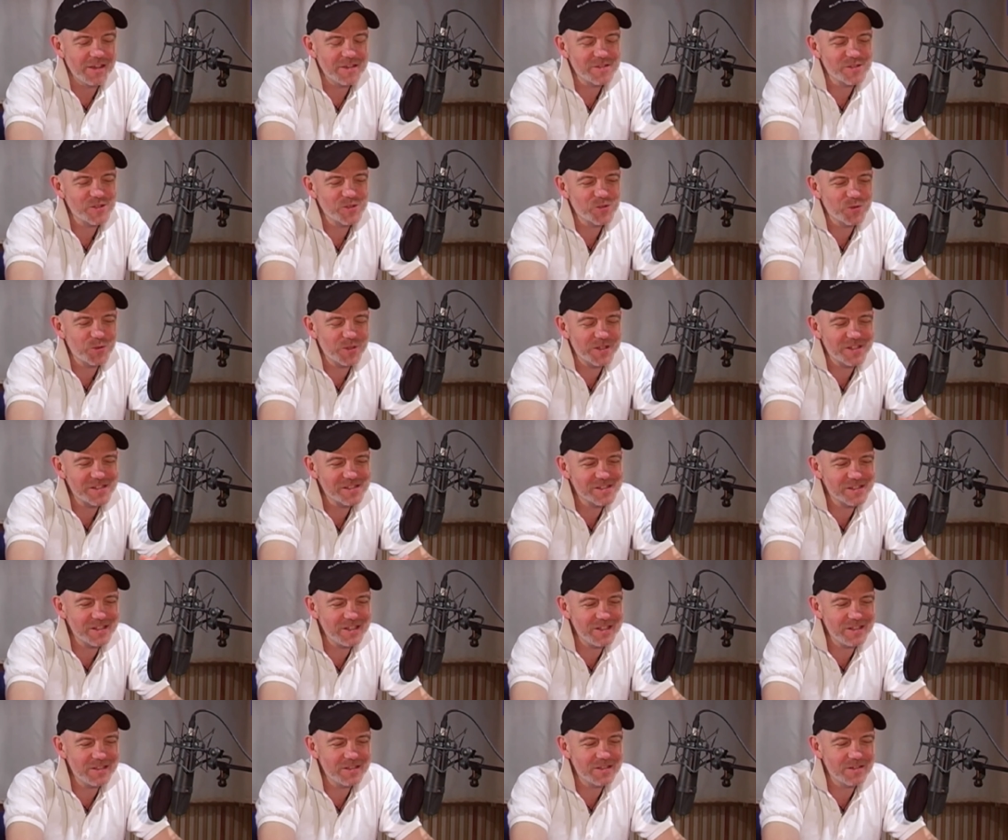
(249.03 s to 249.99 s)
Es ist so,
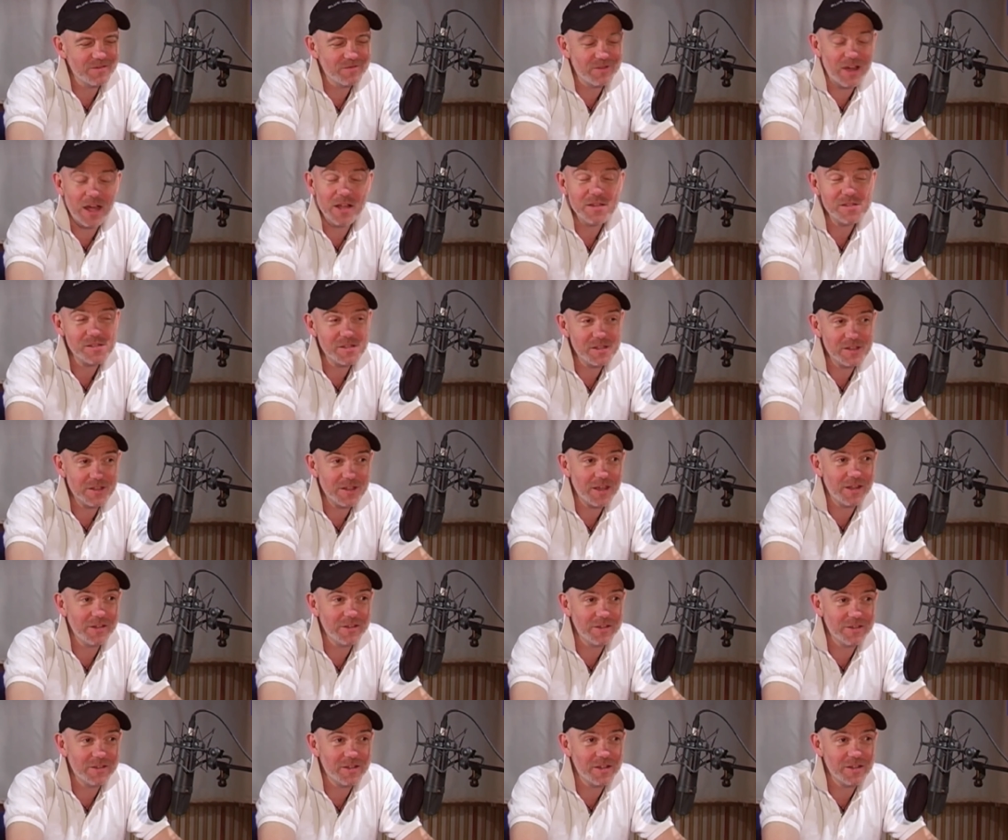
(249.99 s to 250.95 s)
dass ich wahnsinnig
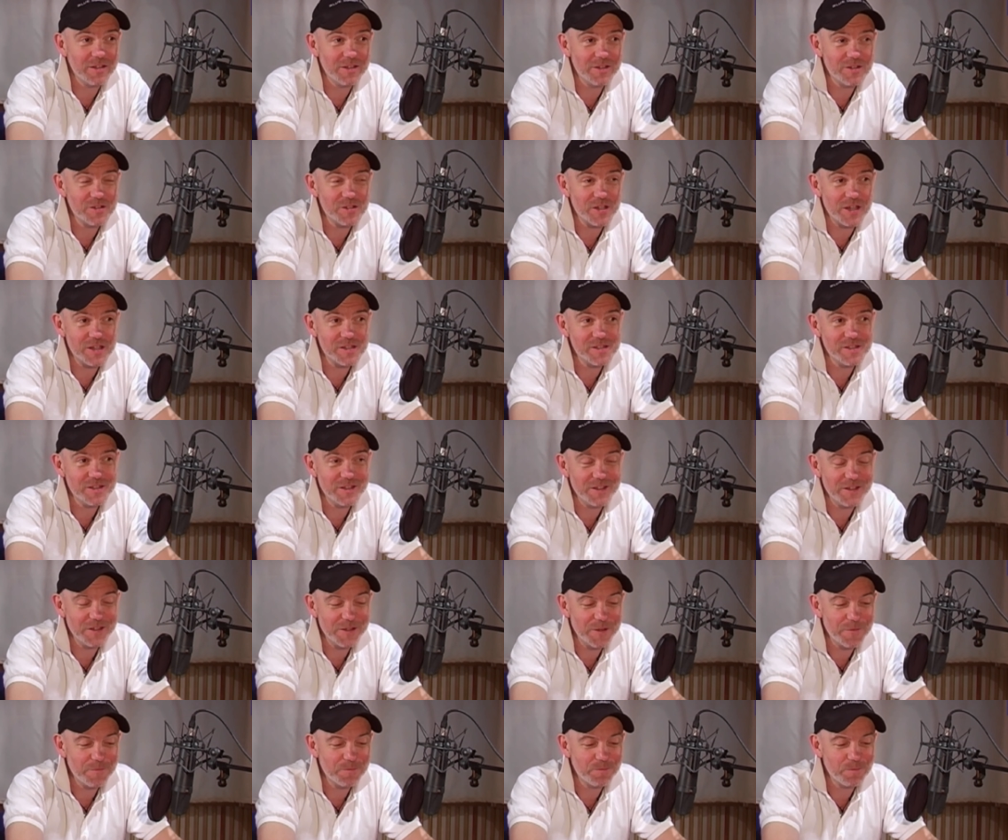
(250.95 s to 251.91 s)
gerne italienisch essen
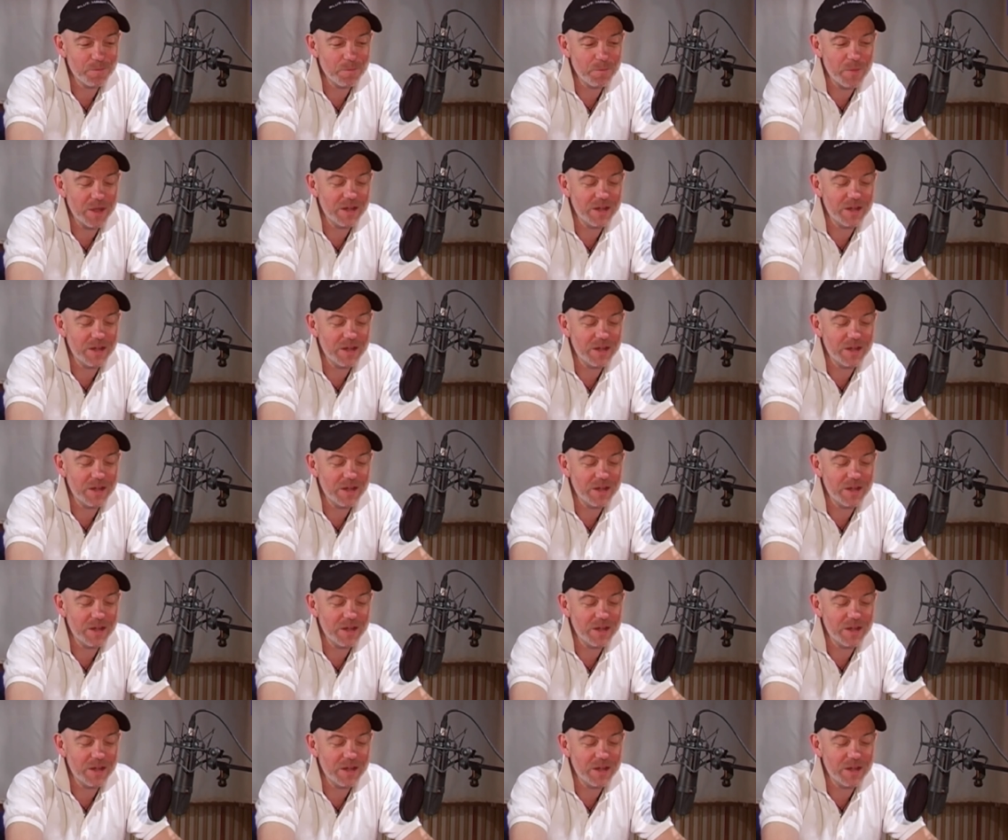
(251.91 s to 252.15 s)
gehe.